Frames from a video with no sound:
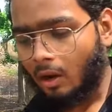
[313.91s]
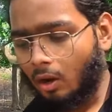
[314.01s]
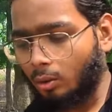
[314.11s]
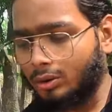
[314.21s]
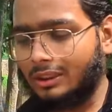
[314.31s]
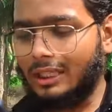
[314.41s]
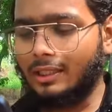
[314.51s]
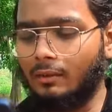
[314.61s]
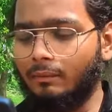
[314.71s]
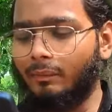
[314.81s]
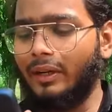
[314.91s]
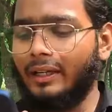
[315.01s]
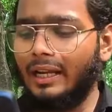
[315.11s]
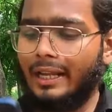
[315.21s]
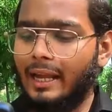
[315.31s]
और उसके साथ हम
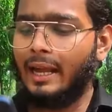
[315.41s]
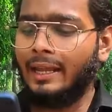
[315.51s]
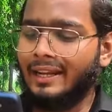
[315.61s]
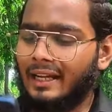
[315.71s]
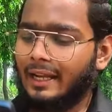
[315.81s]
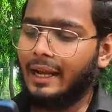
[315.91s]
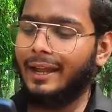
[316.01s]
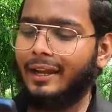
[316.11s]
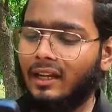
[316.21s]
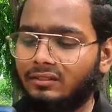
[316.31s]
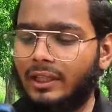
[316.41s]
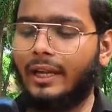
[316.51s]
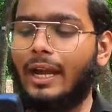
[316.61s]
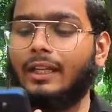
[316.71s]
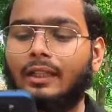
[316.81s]
प्रिंटर लेकर आए इंक लेकर आए ग्लव्स
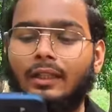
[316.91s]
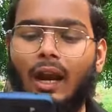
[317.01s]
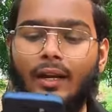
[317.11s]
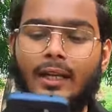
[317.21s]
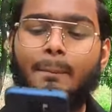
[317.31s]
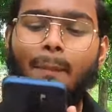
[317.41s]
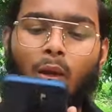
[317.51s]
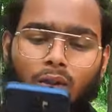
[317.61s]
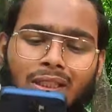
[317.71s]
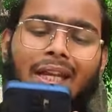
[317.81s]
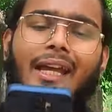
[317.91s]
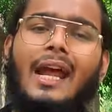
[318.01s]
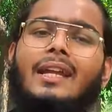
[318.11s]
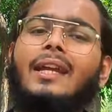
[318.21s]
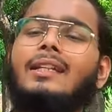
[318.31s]
लेकर आए थर्टी पिलोज लेकर
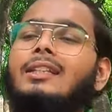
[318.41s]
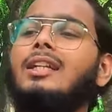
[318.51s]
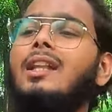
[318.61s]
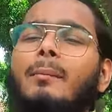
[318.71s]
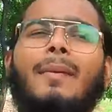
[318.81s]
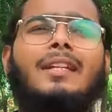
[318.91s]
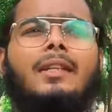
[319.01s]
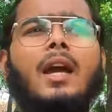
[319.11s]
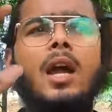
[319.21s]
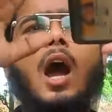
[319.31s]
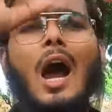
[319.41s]
आए ठीक है जिसके अंदर मिक्स है